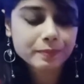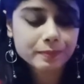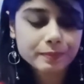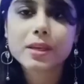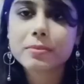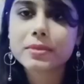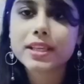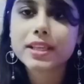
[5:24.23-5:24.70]

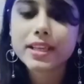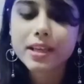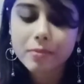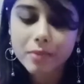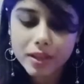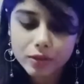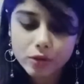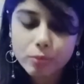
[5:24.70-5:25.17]
जब से ये
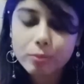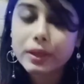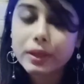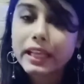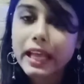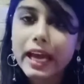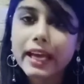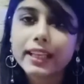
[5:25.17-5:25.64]
मेरे को
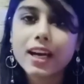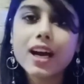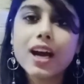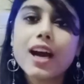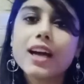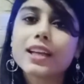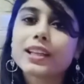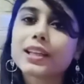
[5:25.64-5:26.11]
मिला है ना
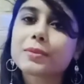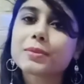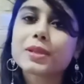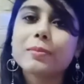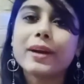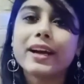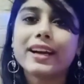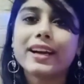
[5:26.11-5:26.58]
तब
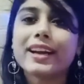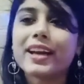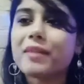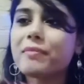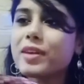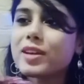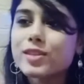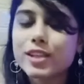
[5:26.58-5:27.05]
से मैं डे
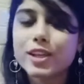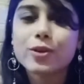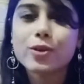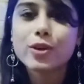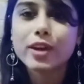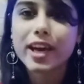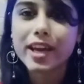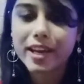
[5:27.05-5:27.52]
में इसी
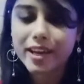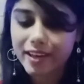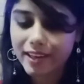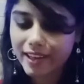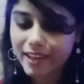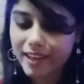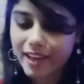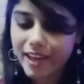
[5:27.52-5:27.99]
को कैरी
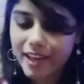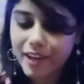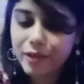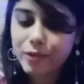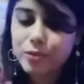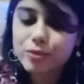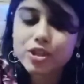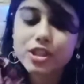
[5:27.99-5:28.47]
करके रह रही
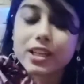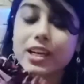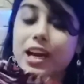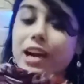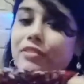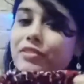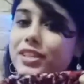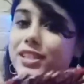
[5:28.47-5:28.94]
हूँ मुझे काफ़ी